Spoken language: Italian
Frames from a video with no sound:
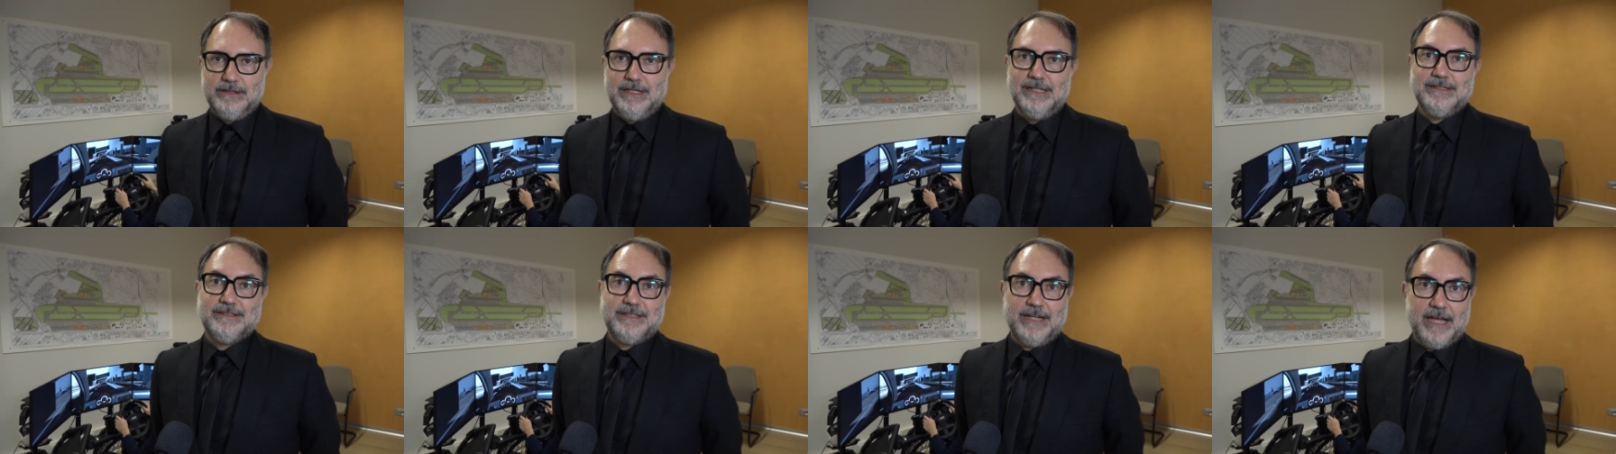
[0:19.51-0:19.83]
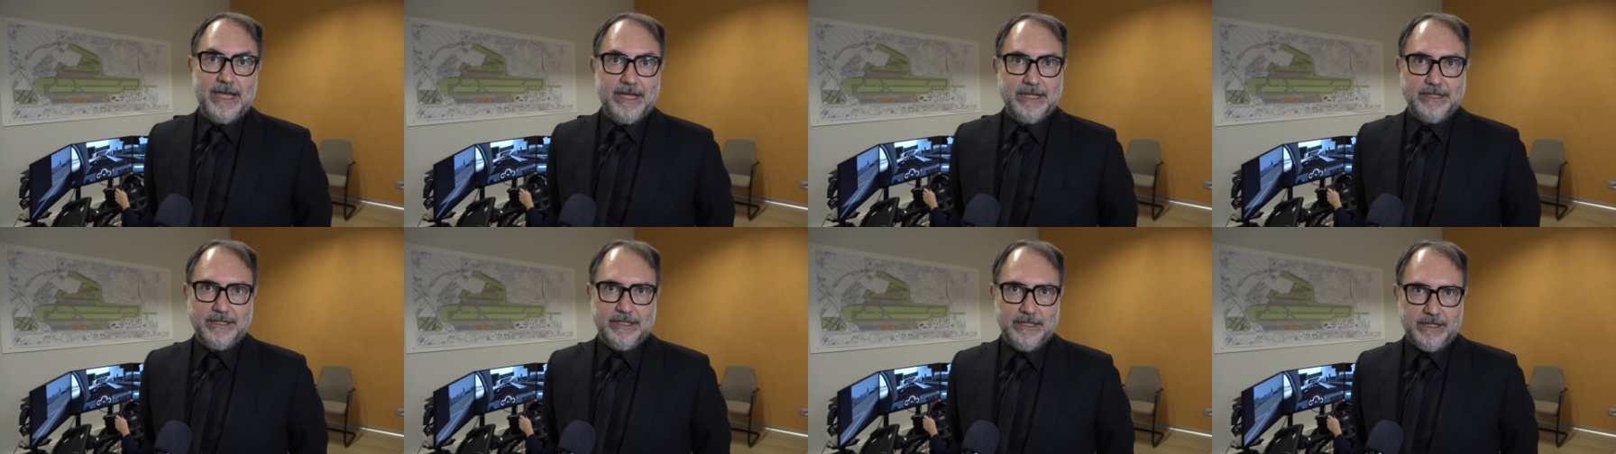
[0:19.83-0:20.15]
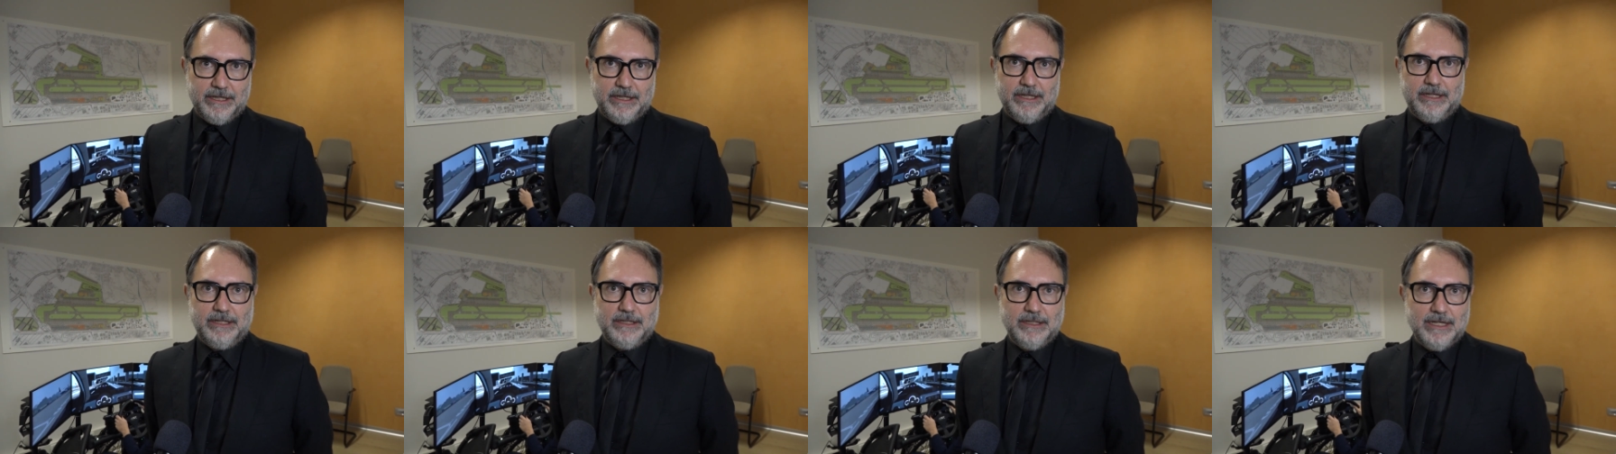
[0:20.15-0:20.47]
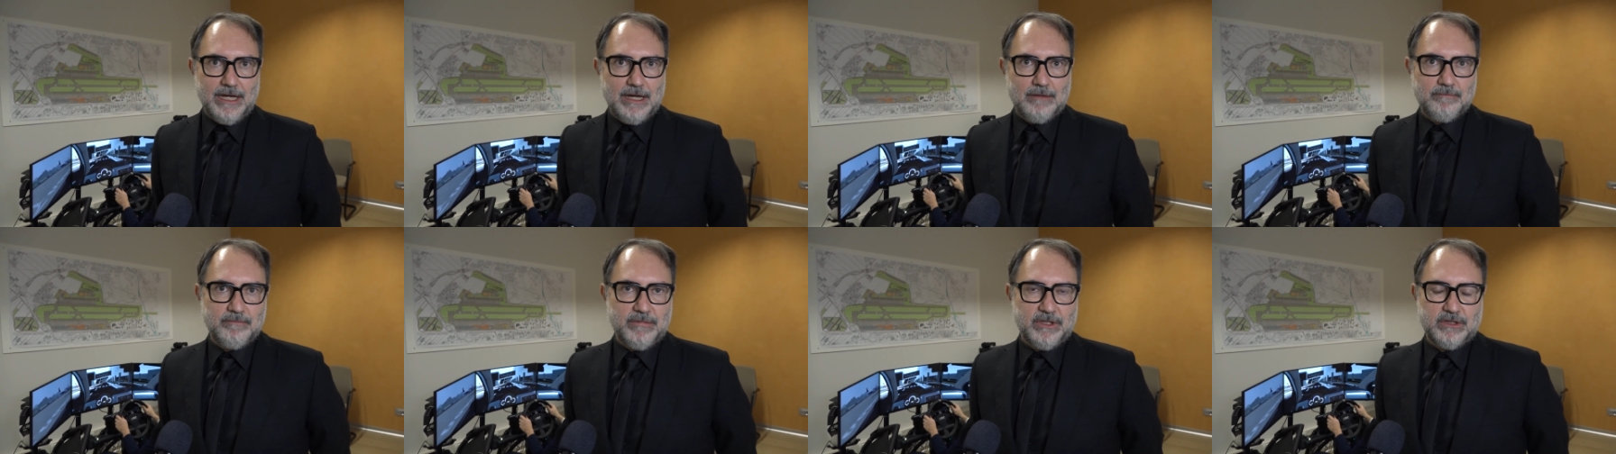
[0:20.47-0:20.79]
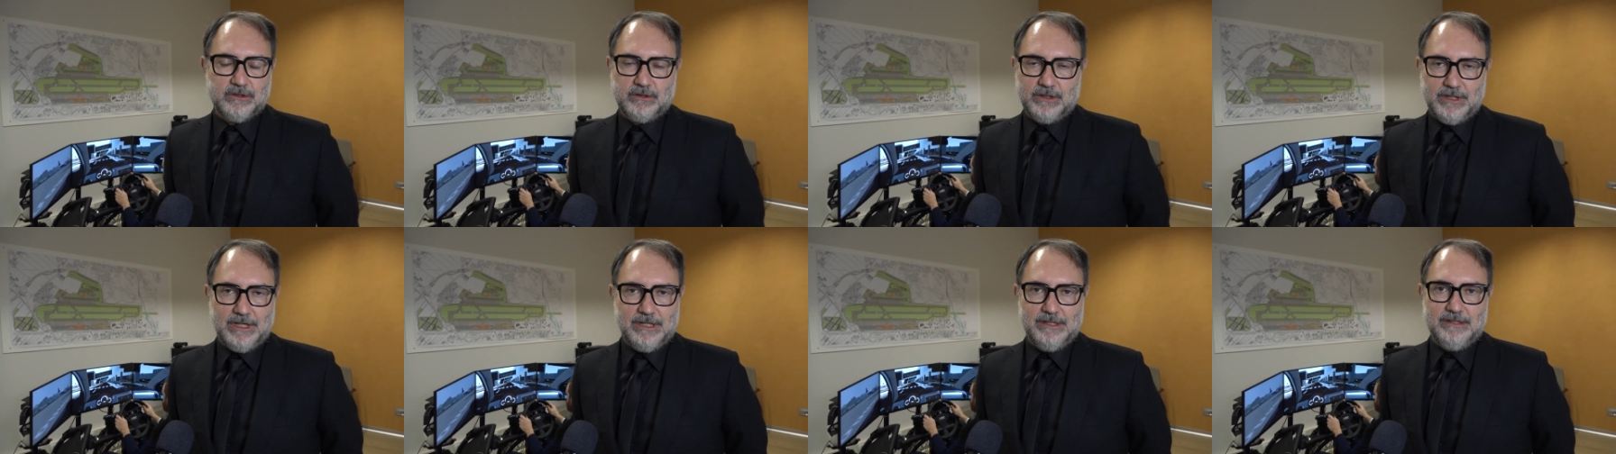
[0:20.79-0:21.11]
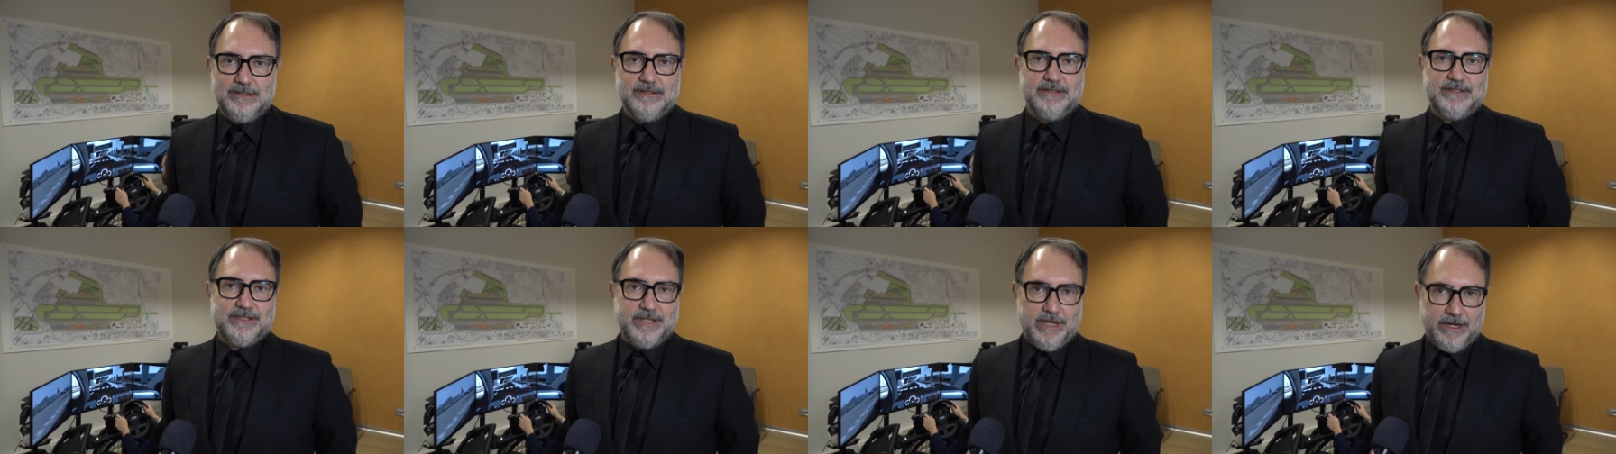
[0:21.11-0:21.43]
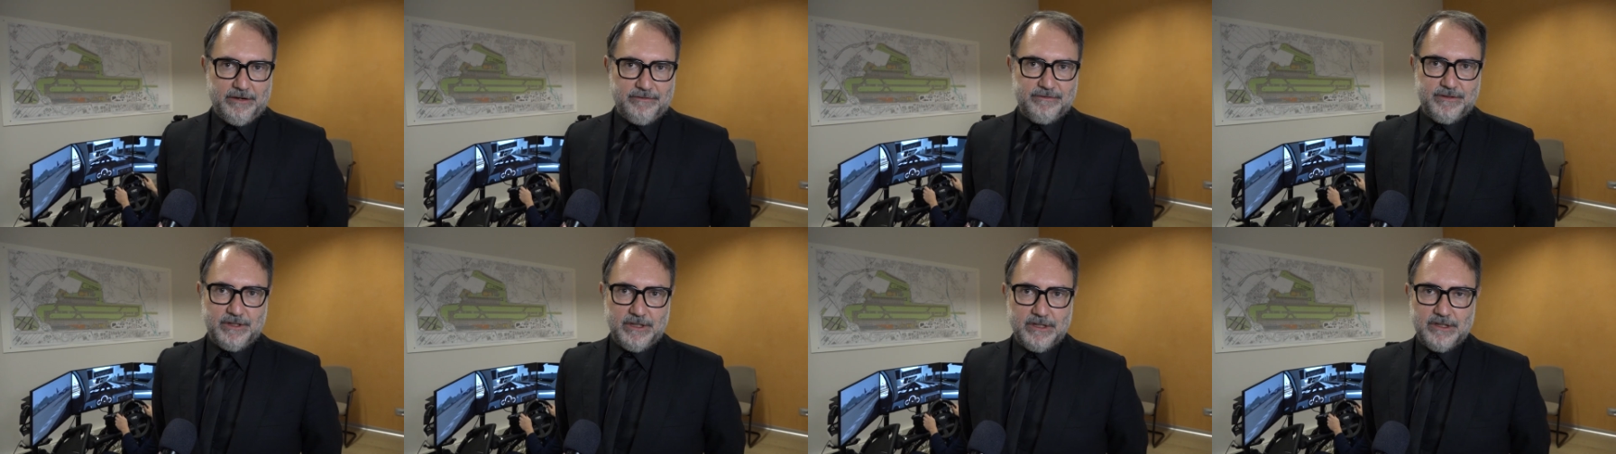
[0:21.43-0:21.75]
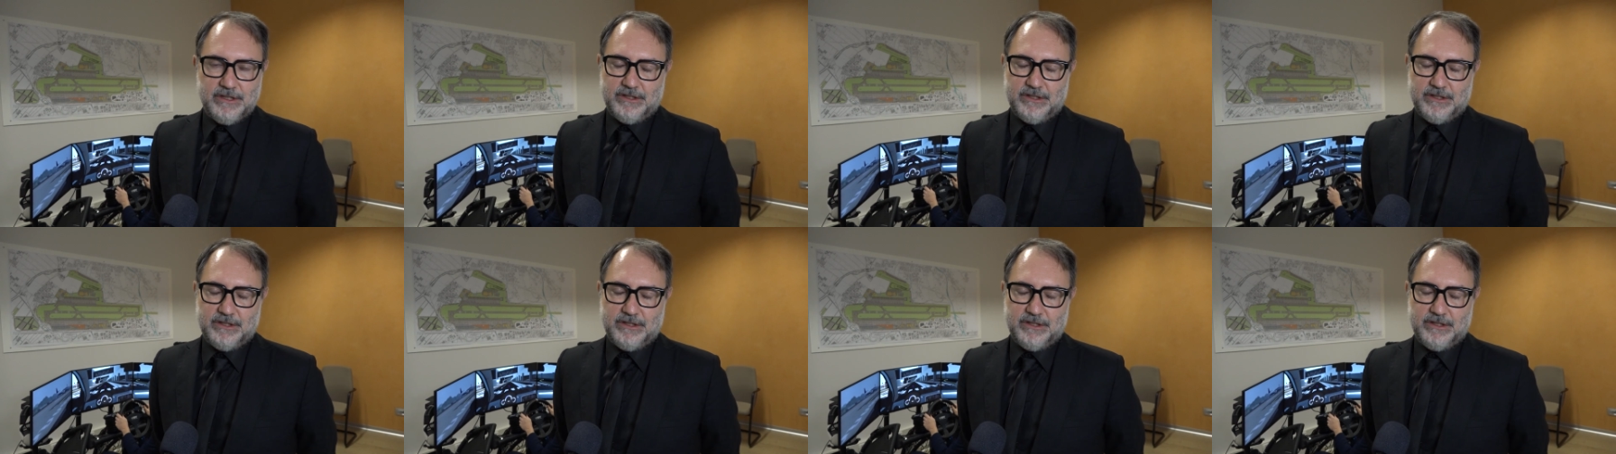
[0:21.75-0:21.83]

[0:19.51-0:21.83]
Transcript: del, training in ambito del safety,